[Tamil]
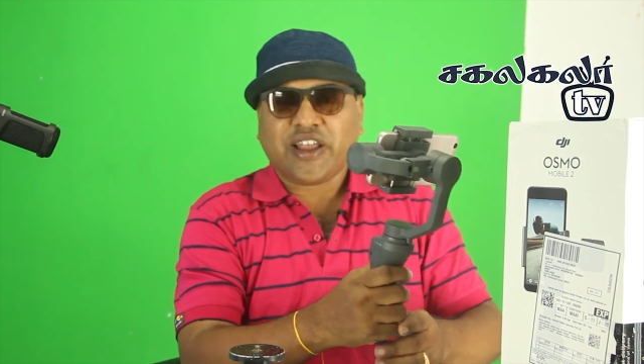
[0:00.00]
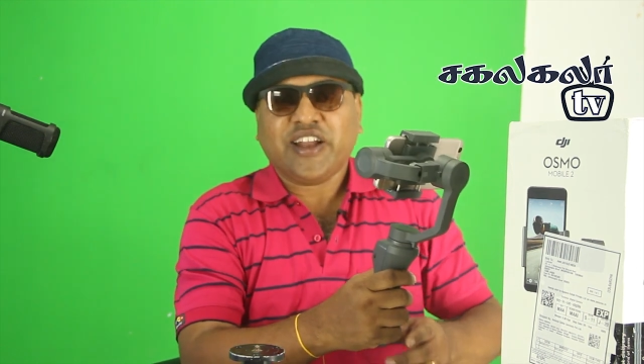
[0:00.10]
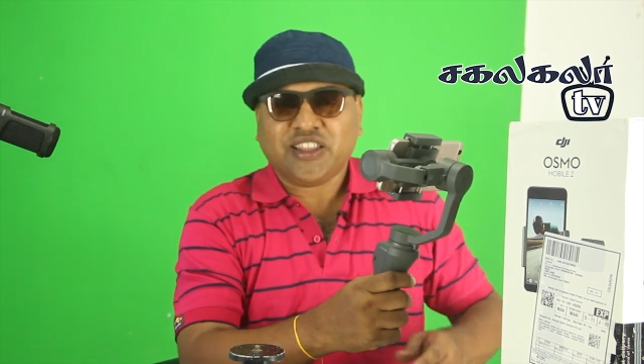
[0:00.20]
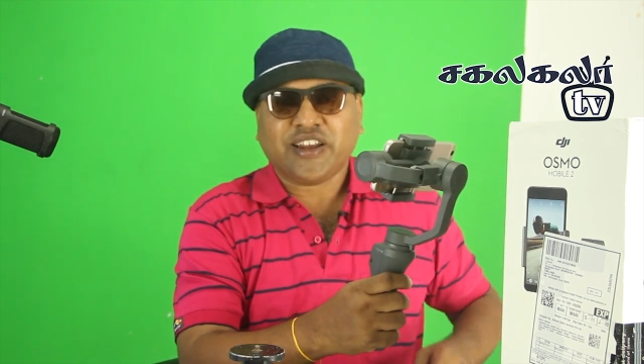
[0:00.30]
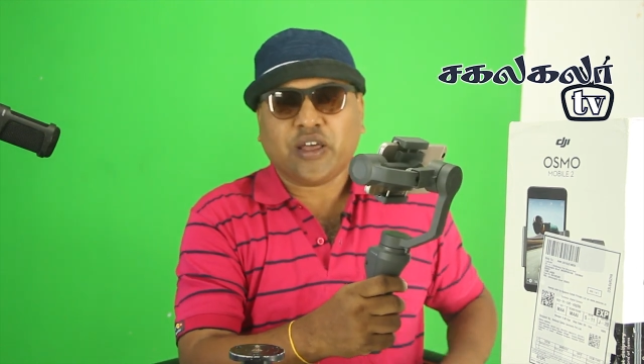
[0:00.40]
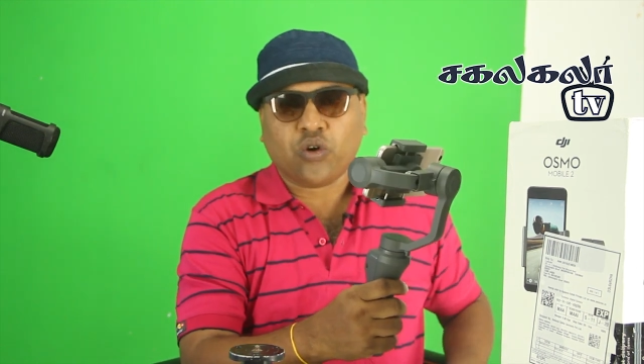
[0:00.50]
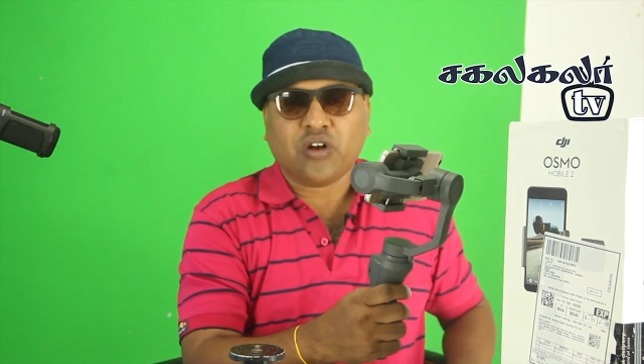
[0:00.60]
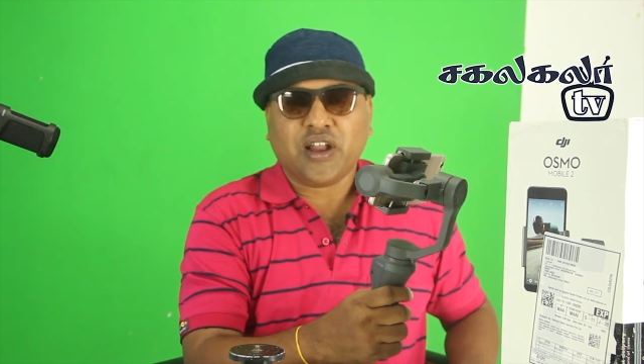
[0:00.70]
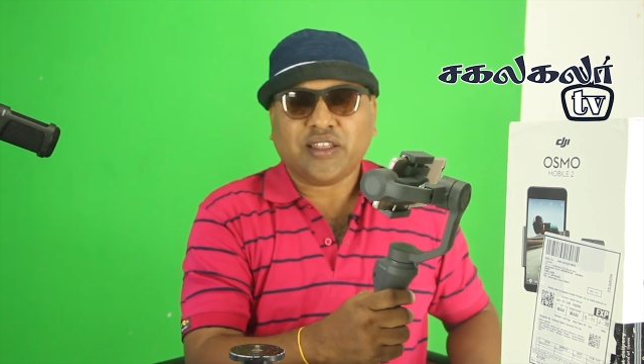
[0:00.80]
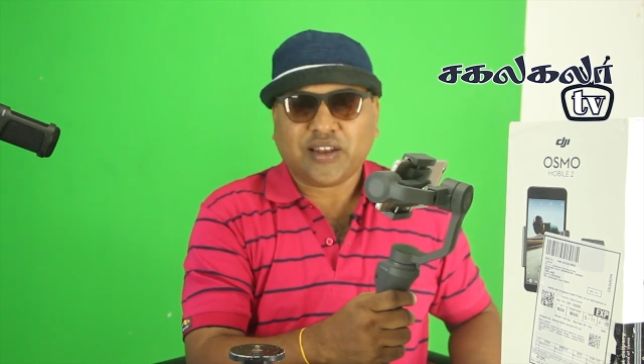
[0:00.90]
நான் எடுத்திருக்கேன்
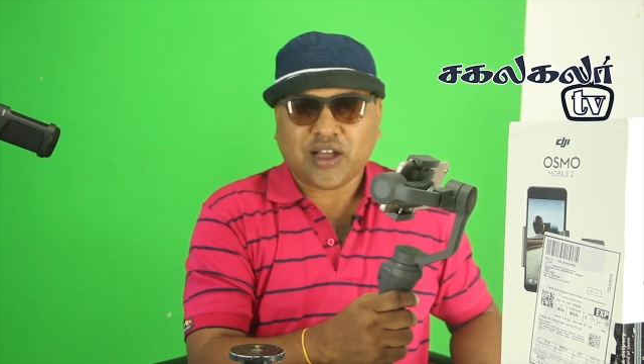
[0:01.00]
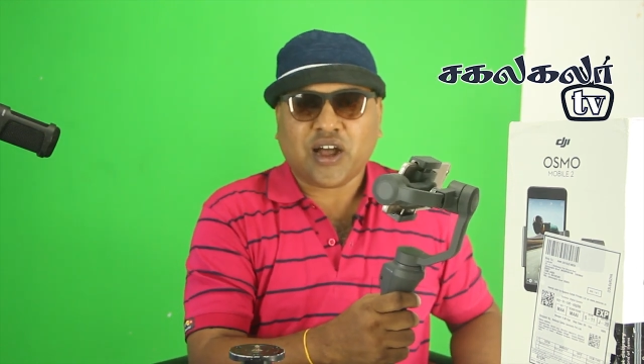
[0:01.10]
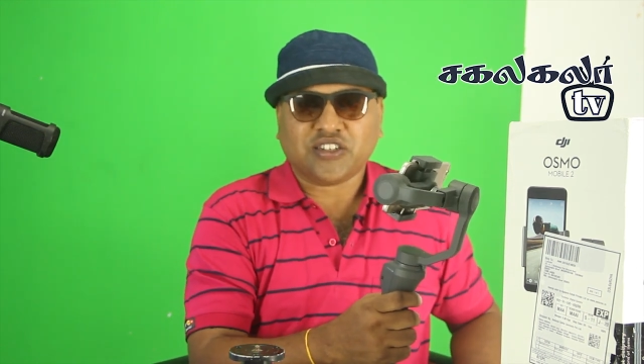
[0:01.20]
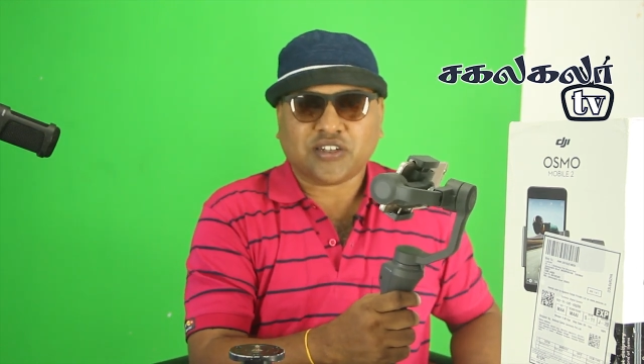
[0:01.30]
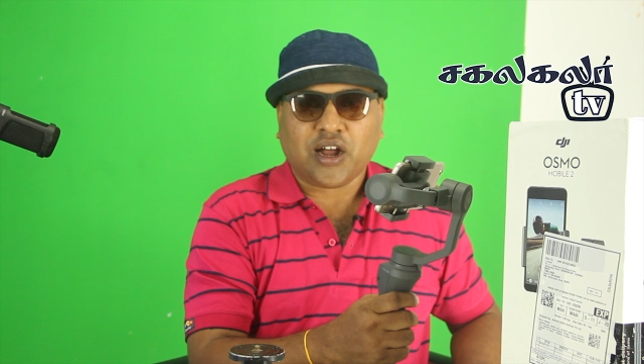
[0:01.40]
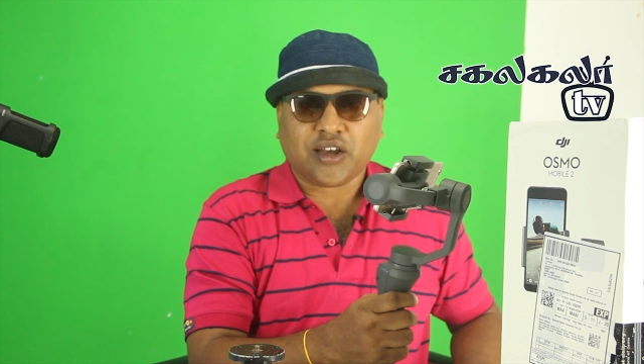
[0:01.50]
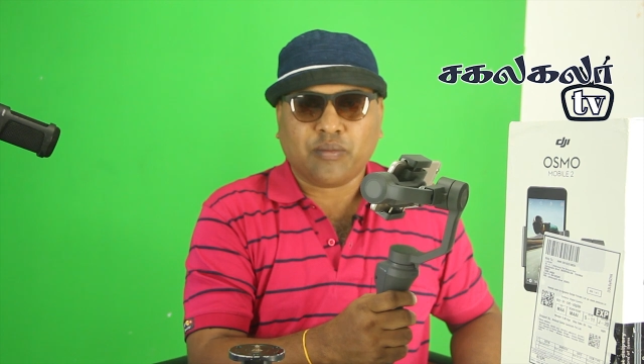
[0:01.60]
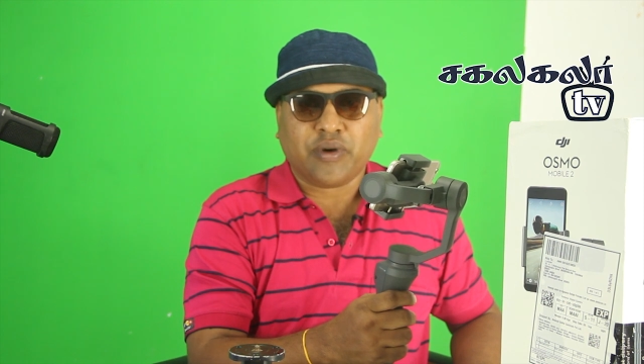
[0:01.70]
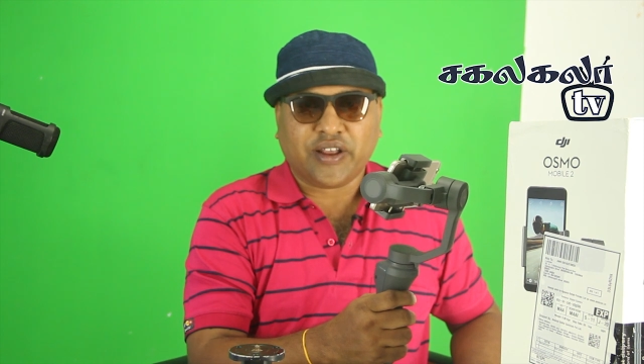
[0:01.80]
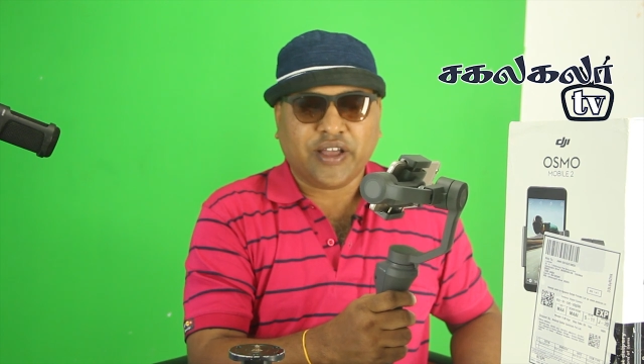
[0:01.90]
ரோட்டில் அதை நான் காட்டு
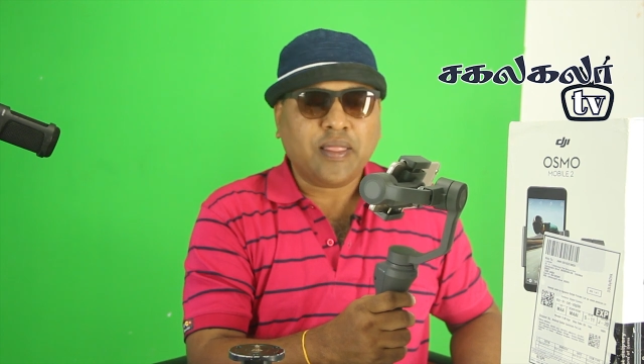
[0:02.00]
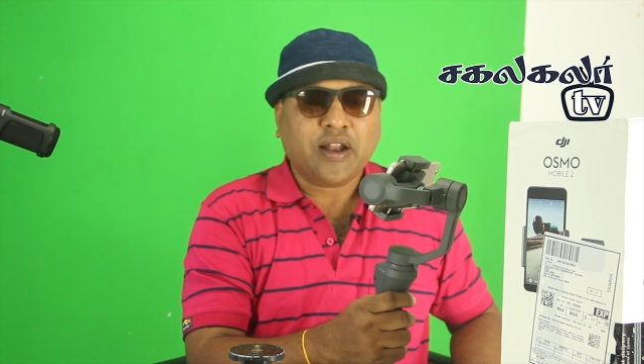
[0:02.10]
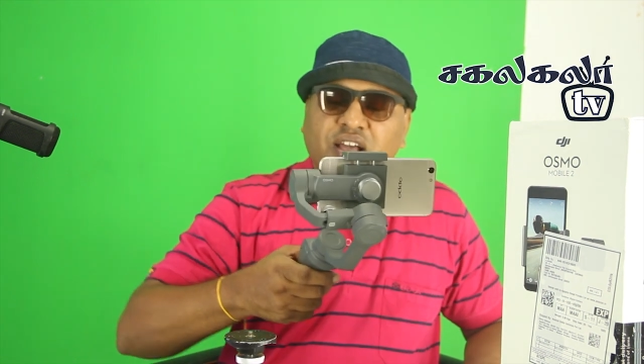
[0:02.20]
காட்டுறேன் பாருங்கள்